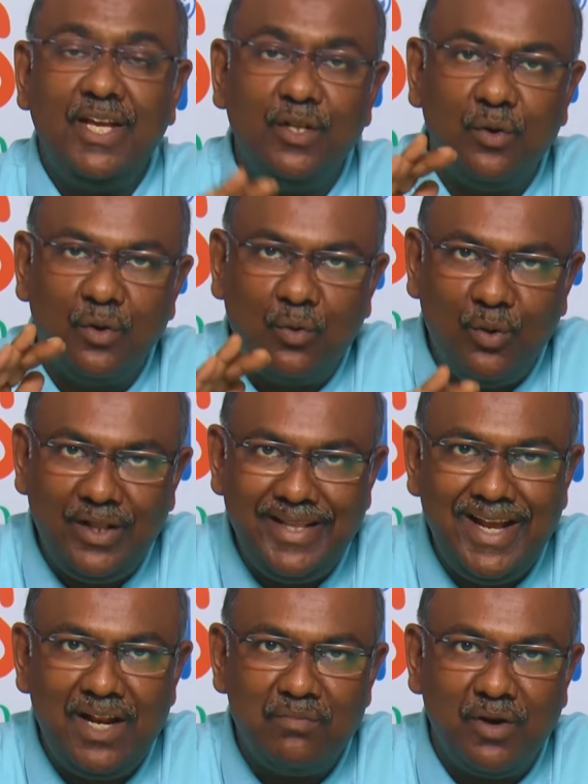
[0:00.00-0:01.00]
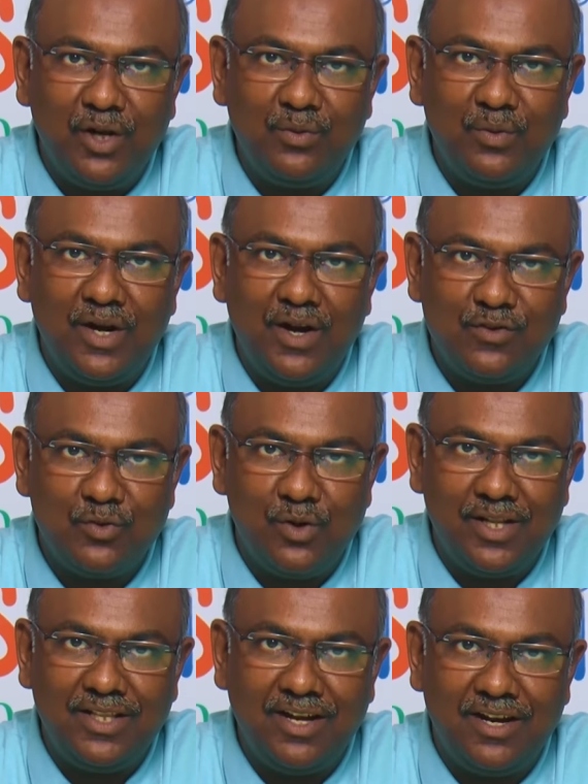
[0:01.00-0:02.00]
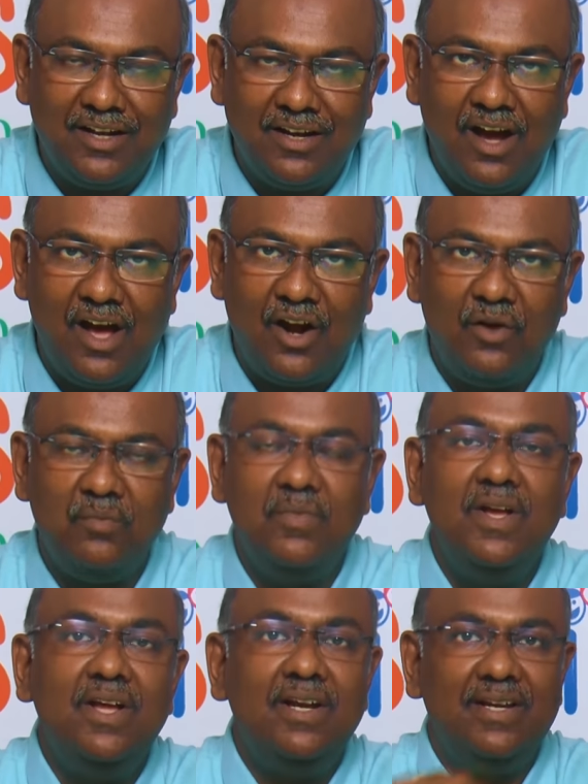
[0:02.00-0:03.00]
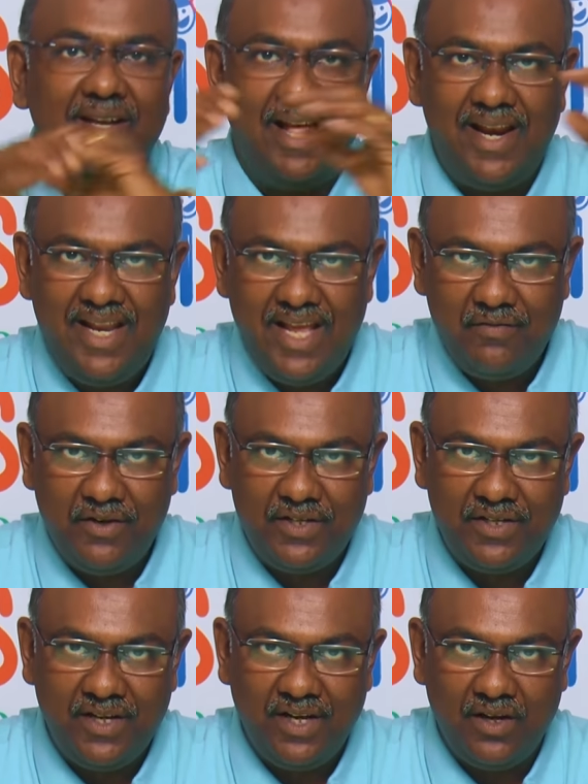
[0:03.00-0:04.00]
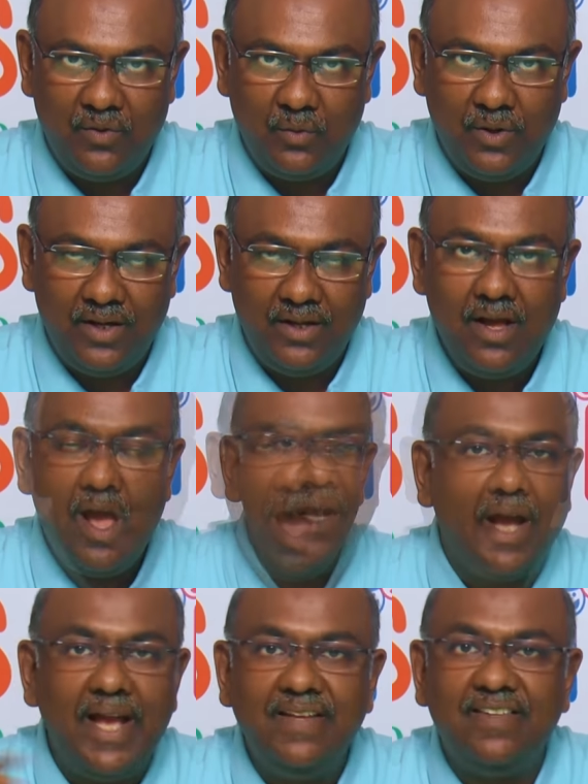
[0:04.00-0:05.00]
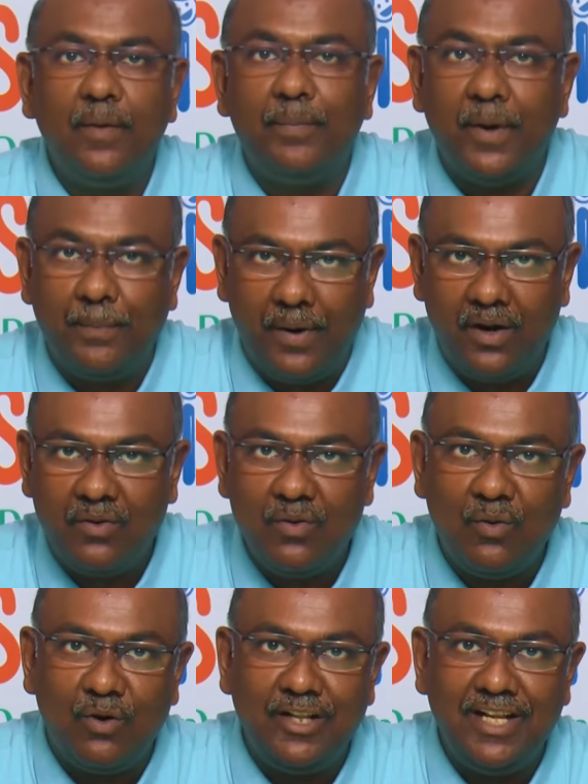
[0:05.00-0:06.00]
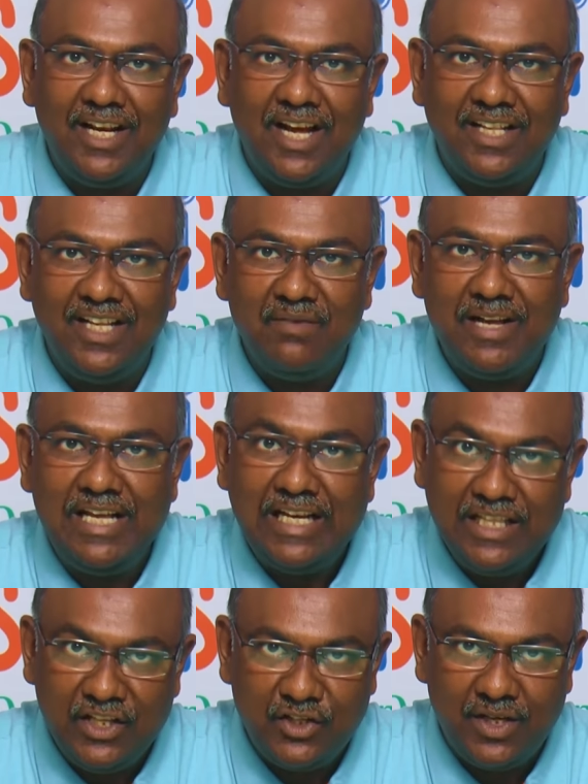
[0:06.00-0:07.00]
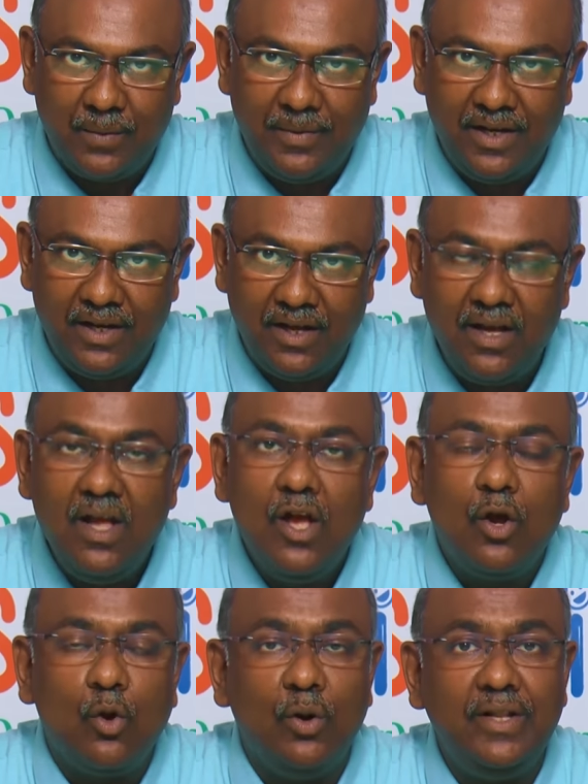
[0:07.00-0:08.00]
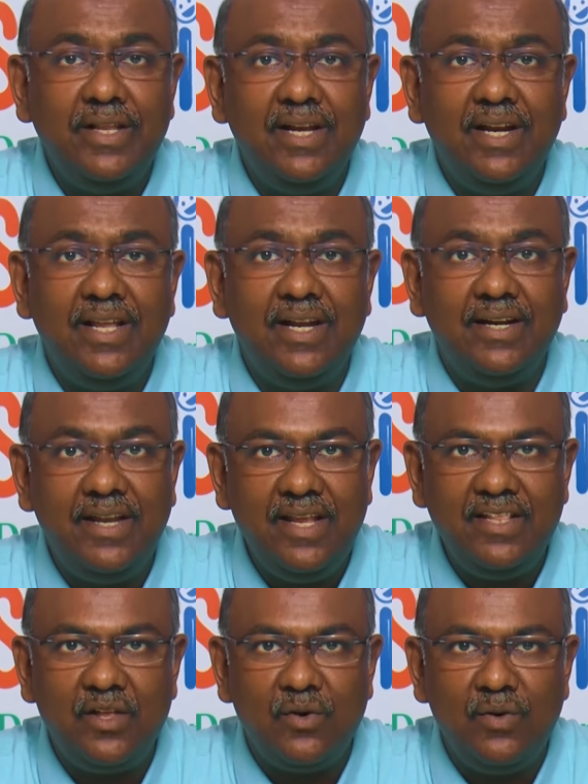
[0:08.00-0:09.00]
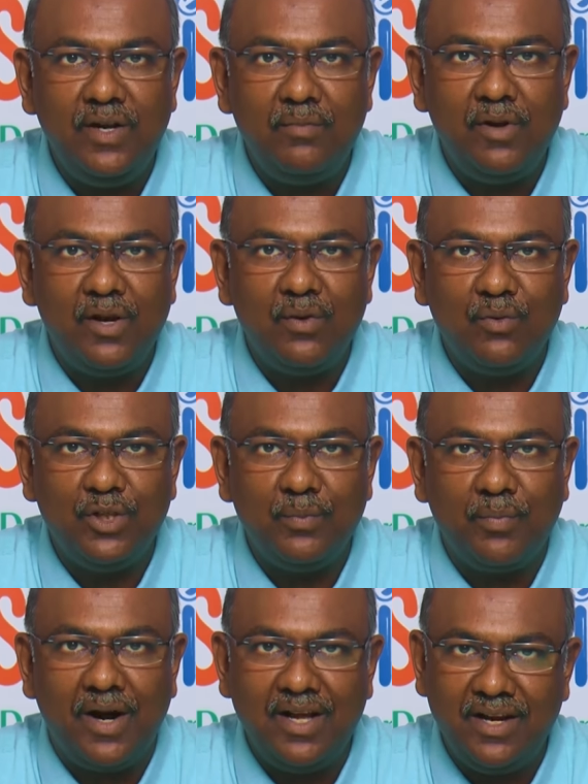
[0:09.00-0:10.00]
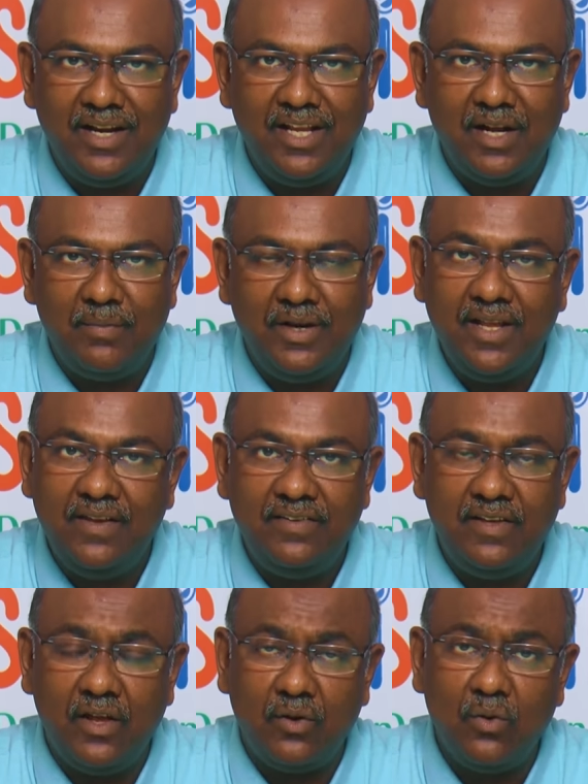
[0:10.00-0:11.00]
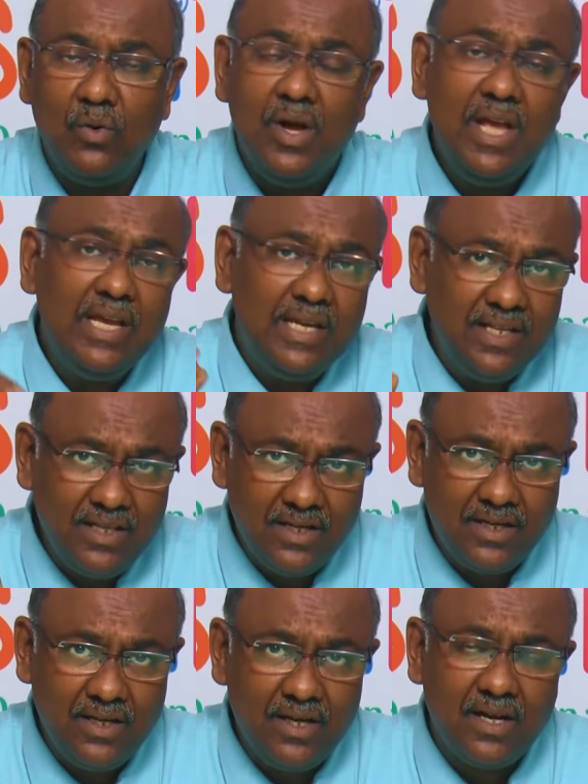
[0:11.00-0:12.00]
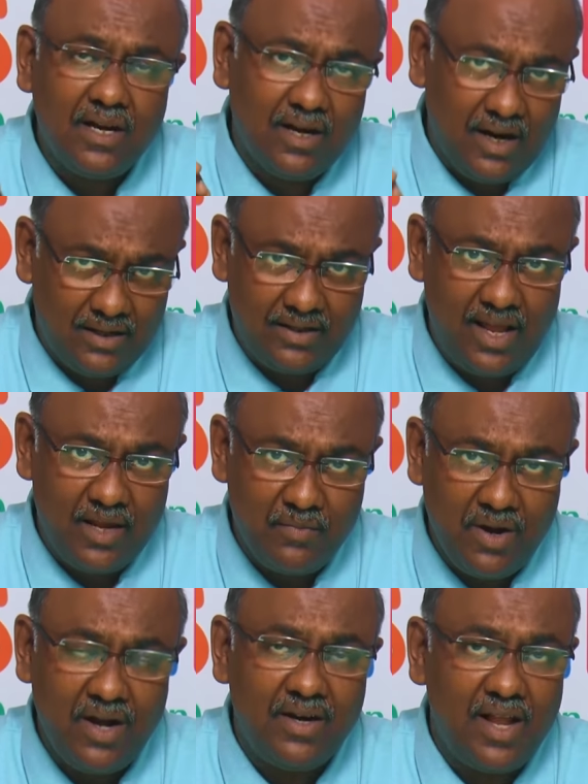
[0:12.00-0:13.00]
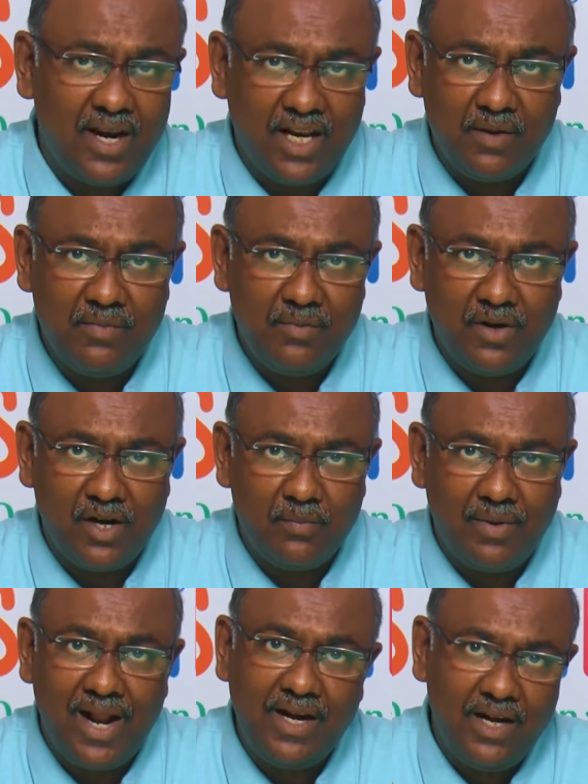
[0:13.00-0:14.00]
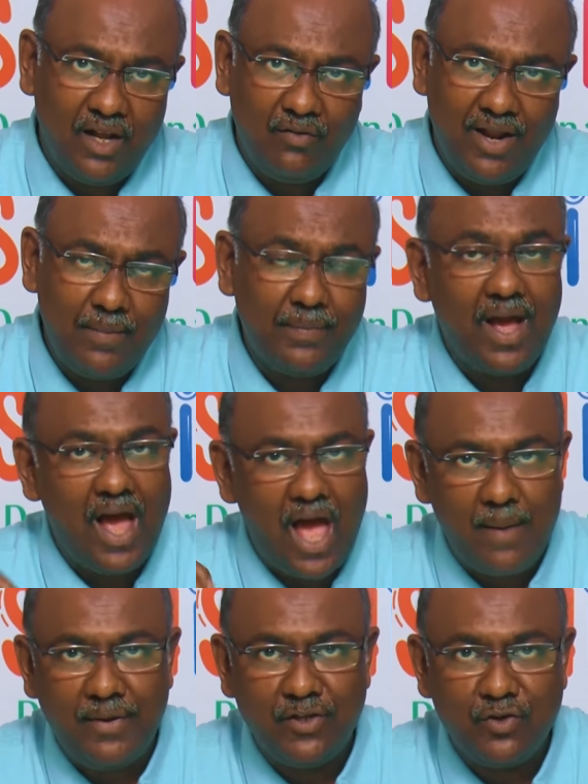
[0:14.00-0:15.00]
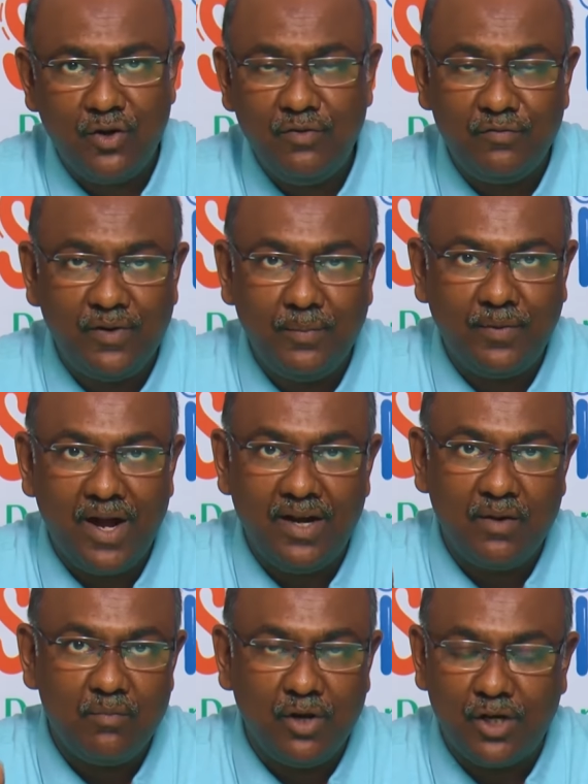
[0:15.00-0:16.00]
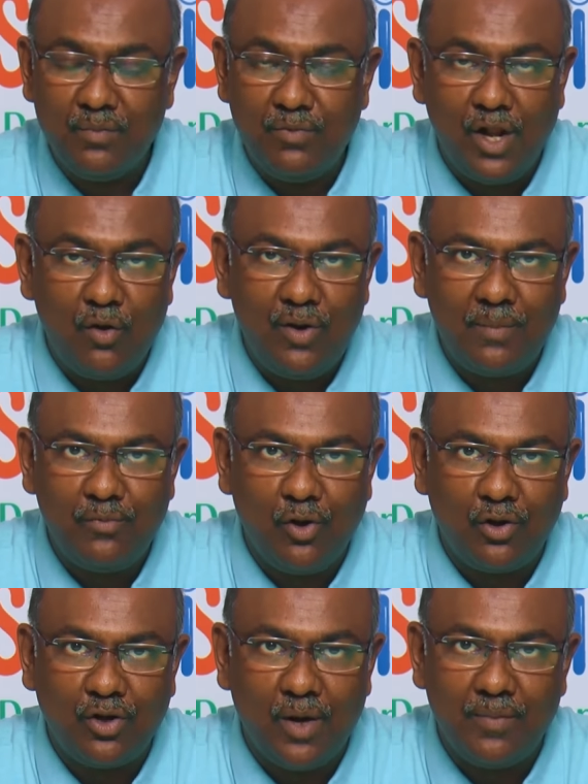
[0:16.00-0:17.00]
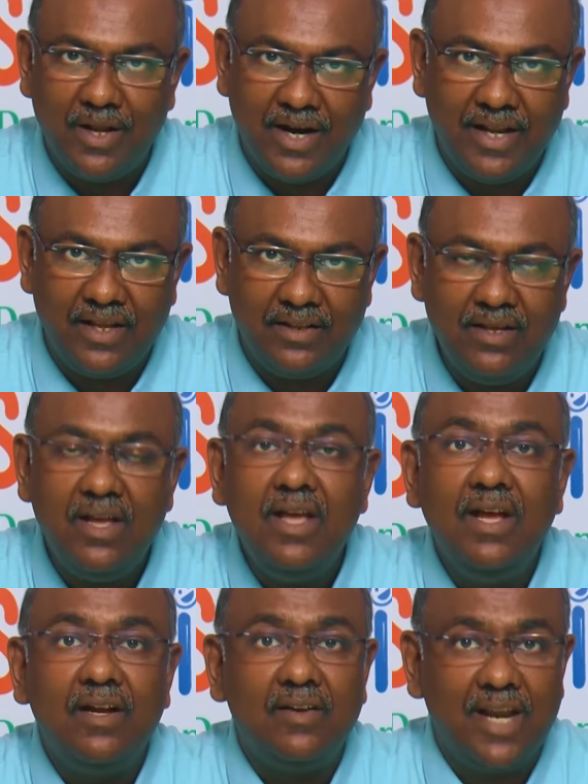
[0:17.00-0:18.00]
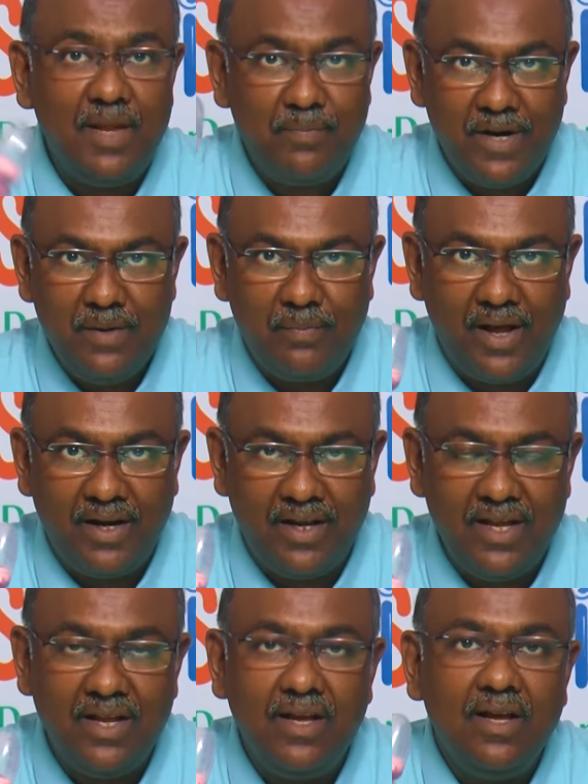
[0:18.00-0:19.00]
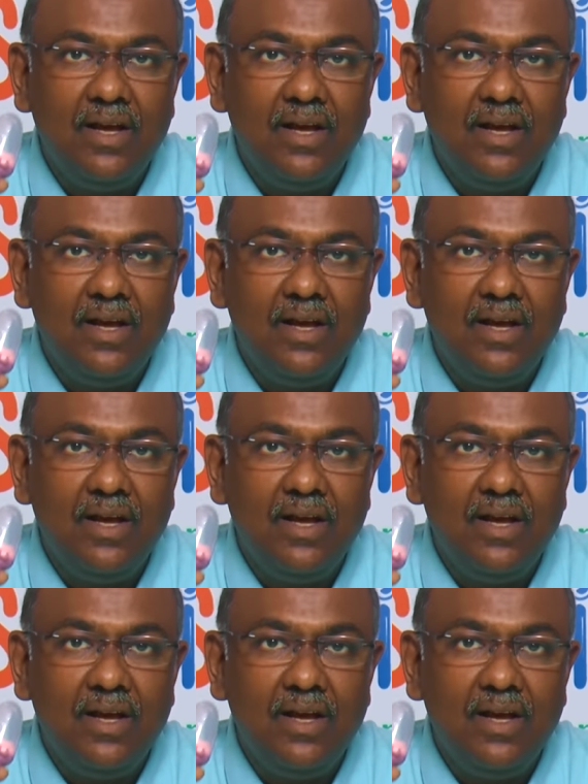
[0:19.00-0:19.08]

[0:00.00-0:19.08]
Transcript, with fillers: இதை ஒரு குழந்தைகள் மருத்துவரை நான் சொல்கிறதுக்கான காரணம் நிறைய விஷயங்கள் உண்டு கை சப்புற பழக்கம் குழந்தைங்களுக்கு அதிகமாக இருந்துச்சு அப்படின்னா குழந்தைங்கள் நீங்கள் டீதரோ நிப்ளரோ கொடுத்து பழக்கினீங்க அப்படின்னா ஈஸியாக இருக்கும் இதுக்கு கட்டாயமாக நான் ரெக்கமெண்ட் பண்ணுற பிராண்ட் லவ் லேப் அமேசான் ஃப்ளிப்கார்ட் மற்றும் லவ் லேப் டாட் காமில் கிடைக்குது ட்ரை பண்ணி பாருங்கள்